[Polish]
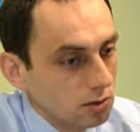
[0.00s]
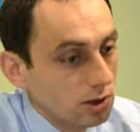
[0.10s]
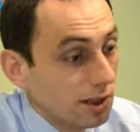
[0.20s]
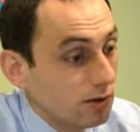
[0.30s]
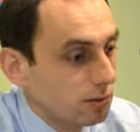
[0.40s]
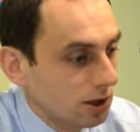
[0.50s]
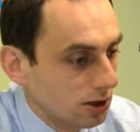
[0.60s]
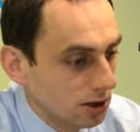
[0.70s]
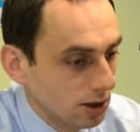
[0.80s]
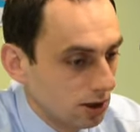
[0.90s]
Ja w tym
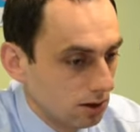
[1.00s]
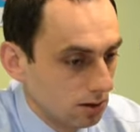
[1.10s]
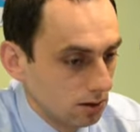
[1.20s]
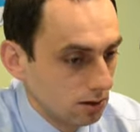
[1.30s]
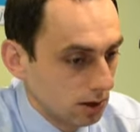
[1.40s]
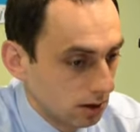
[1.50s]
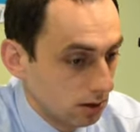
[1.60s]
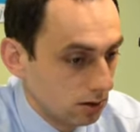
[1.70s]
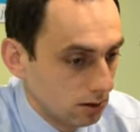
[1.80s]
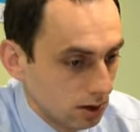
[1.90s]
czasie, e,
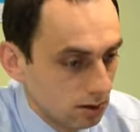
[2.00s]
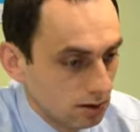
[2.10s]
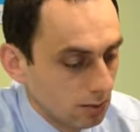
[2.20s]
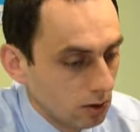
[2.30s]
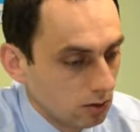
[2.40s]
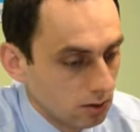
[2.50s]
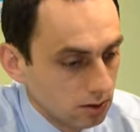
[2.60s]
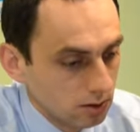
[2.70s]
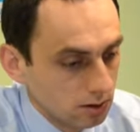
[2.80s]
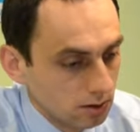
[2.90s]
kiedy, kiedy samolot
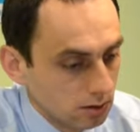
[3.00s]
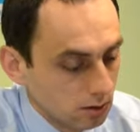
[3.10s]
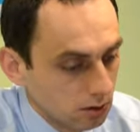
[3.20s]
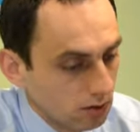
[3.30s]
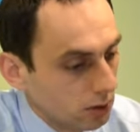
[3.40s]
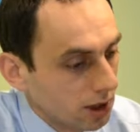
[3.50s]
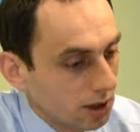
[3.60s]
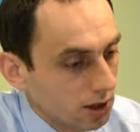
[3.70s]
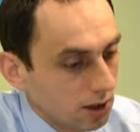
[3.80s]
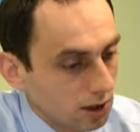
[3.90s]
lądował tak, a
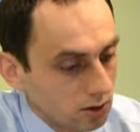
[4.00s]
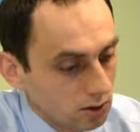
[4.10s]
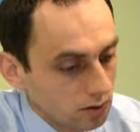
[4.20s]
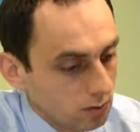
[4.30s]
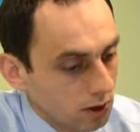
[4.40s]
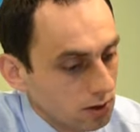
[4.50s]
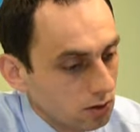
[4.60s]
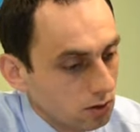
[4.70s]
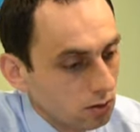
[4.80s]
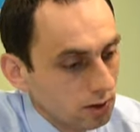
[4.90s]
nie inaczej w
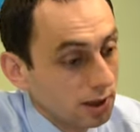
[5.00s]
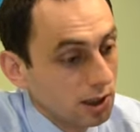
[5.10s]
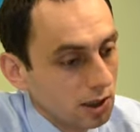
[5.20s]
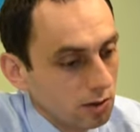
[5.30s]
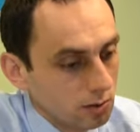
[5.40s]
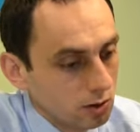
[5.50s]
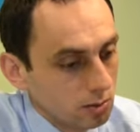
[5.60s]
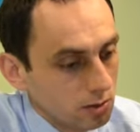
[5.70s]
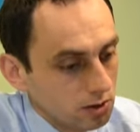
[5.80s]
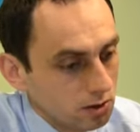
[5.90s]
Smoleńsku, ja jechałem go
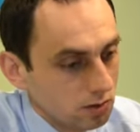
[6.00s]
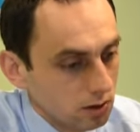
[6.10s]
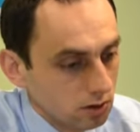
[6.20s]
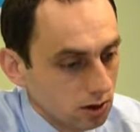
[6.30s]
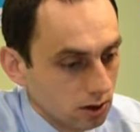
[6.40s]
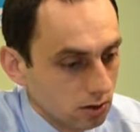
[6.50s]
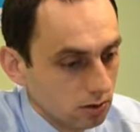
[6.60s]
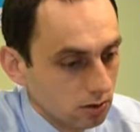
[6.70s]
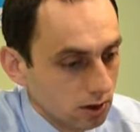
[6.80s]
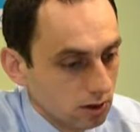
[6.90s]
reprezentować na
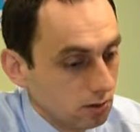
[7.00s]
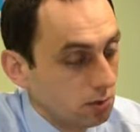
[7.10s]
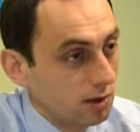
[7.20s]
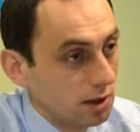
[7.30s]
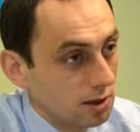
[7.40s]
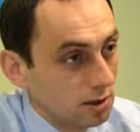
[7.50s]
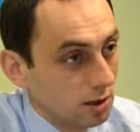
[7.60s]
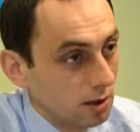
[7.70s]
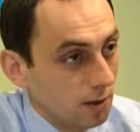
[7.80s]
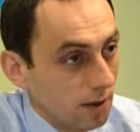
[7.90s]
Kongres
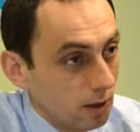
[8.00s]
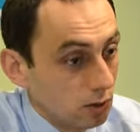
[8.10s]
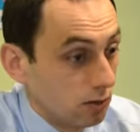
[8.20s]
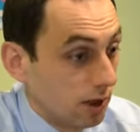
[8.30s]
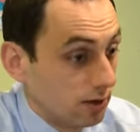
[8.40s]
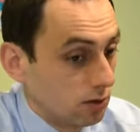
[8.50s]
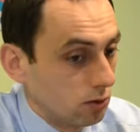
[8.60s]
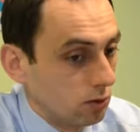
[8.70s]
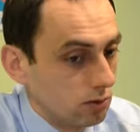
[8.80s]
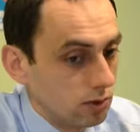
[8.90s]
Obywatelski tu w
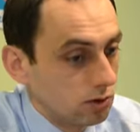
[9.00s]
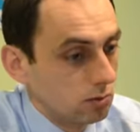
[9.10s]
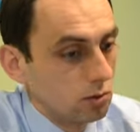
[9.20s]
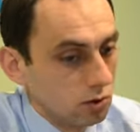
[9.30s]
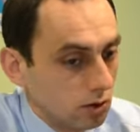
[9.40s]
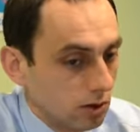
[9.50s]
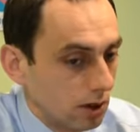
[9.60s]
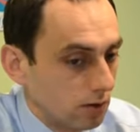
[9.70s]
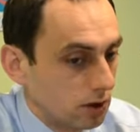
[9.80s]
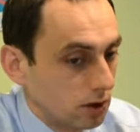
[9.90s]
Gdańsku, więc to był szok dla
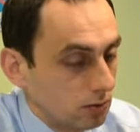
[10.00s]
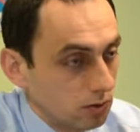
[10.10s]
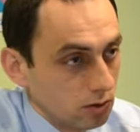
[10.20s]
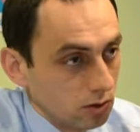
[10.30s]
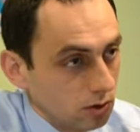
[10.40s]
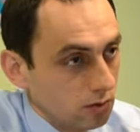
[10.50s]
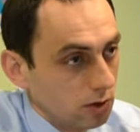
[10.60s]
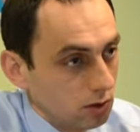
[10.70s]
wszystkim. no właśnie, wydarzyło.